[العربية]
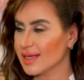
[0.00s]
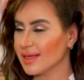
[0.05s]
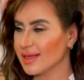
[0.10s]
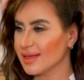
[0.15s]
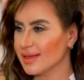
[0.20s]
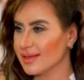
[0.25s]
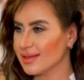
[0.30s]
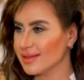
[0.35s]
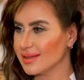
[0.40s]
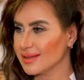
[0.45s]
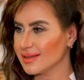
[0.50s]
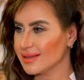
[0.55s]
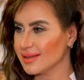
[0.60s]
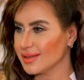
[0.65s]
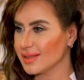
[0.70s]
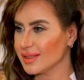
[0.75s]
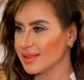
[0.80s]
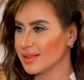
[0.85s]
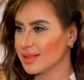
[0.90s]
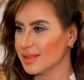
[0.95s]

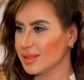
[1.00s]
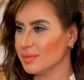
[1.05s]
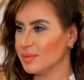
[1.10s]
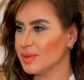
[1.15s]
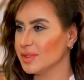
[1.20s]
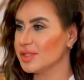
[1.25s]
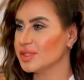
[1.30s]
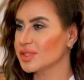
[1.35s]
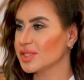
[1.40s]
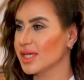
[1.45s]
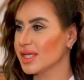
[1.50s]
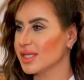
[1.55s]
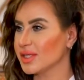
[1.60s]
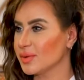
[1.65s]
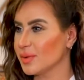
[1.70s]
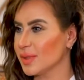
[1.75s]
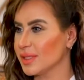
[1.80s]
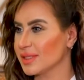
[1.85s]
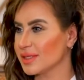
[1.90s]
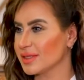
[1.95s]
آه، لعبتك
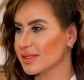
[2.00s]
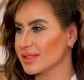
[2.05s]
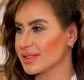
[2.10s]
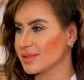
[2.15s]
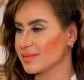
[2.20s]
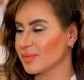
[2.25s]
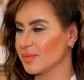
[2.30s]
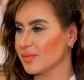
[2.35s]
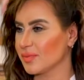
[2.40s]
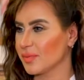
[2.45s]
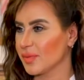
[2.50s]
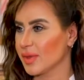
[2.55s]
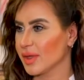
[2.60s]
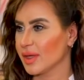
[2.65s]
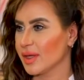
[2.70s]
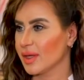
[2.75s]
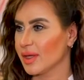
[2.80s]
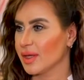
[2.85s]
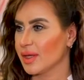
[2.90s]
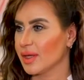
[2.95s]
كانت هوايه الرسم الرسم
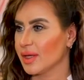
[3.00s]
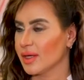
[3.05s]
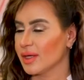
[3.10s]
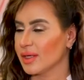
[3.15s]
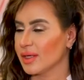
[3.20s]
بالضبط ولا